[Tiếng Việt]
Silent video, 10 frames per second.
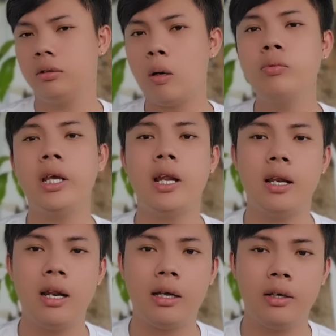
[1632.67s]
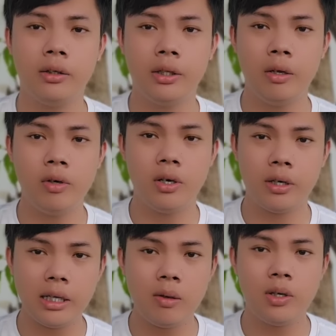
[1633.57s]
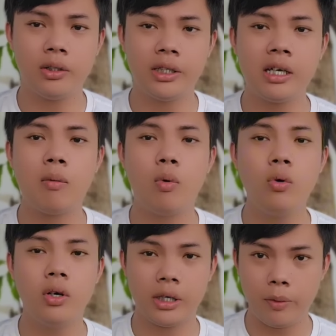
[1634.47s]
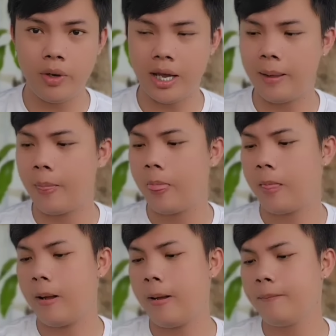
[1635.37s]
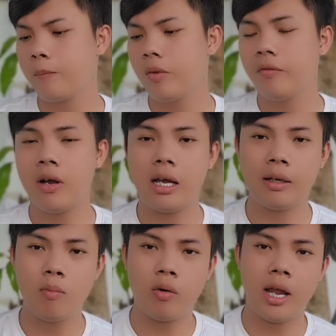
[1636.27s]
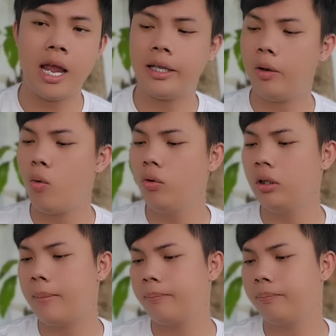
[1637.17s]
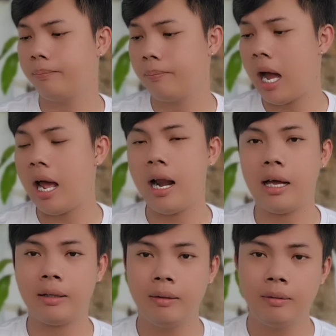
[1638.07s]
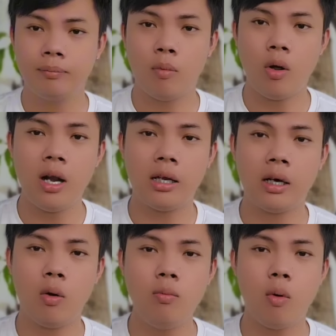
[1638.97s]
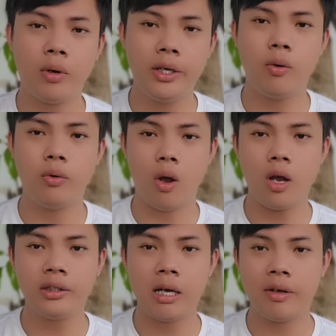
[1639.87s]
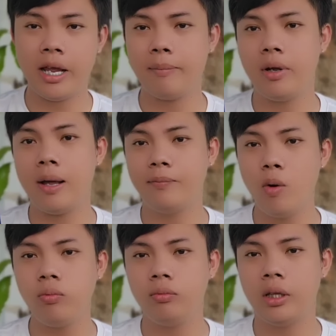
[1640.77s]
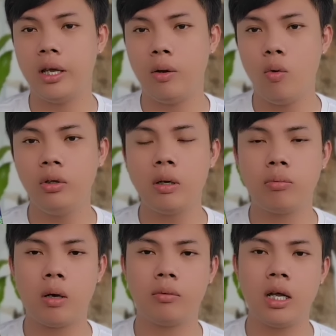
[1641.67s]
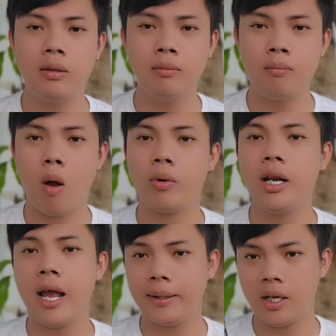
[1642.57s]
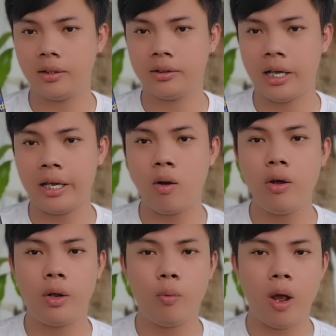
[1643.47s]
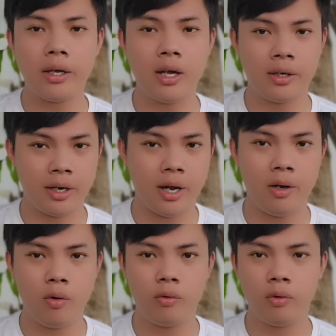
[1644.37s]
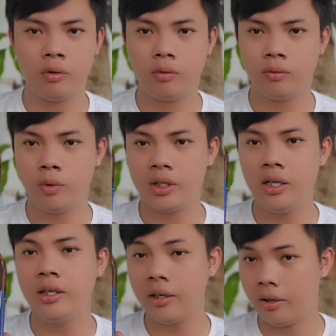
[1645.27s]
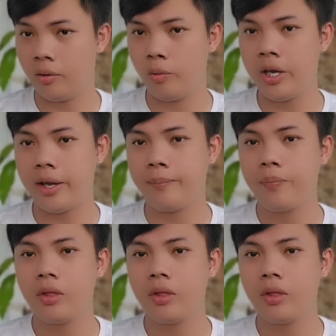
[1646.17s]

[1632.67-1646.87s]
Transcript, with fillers: chống chỉ định là người tiểu đường đái tháo đường sẽ không uống được nha quý vị. Đó. Và một ngày thì uống tầm 3 lần mỗi lần là uống một ly rượu nhỏ sau khi ăn 15 phút thì uống trong vòng đến 1 đến 2 tuần sẽ có hiệu quả cực kỳ luôn uy tín chất lượng quý vị